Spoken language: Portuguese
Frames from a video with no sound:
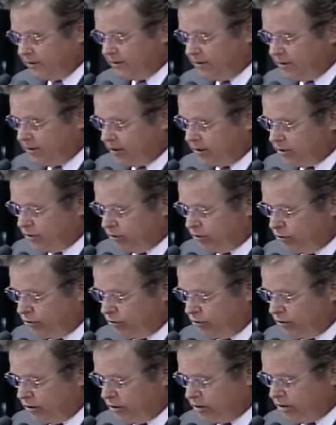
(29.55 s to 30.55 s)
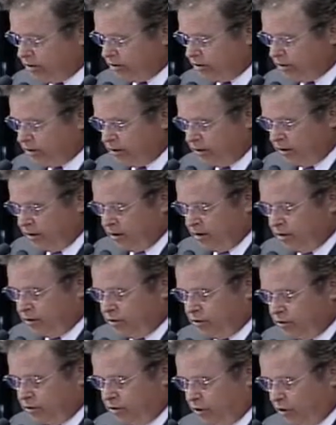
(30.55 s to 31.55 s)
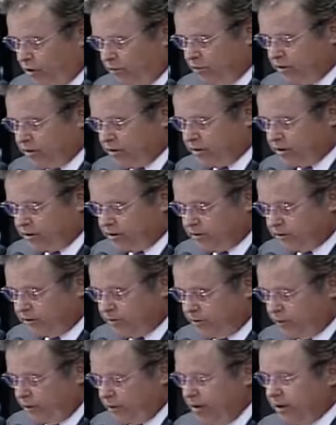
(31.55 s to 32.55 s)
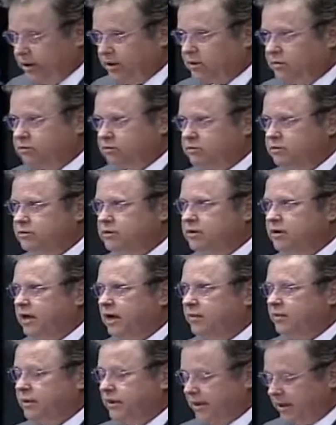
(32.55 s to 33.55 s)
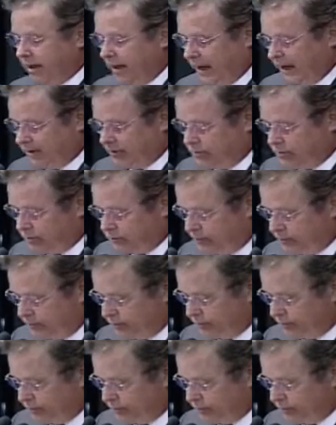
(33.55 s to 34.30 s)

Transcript: de atitudes de homens políticos abnegados,